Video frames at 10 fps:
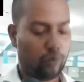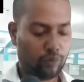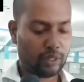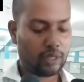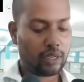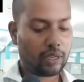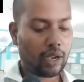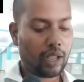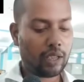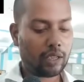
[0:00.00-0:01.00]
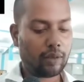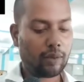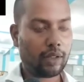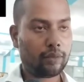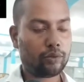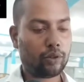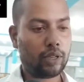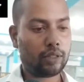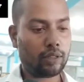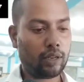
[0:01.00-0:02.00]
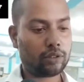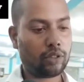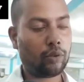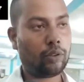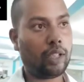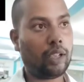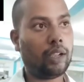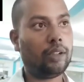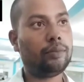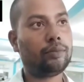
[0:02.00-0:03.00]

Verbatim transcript: उम्मीद लेकर आए हैं कि हमारा जो है सिलेक्शन हो जाएगा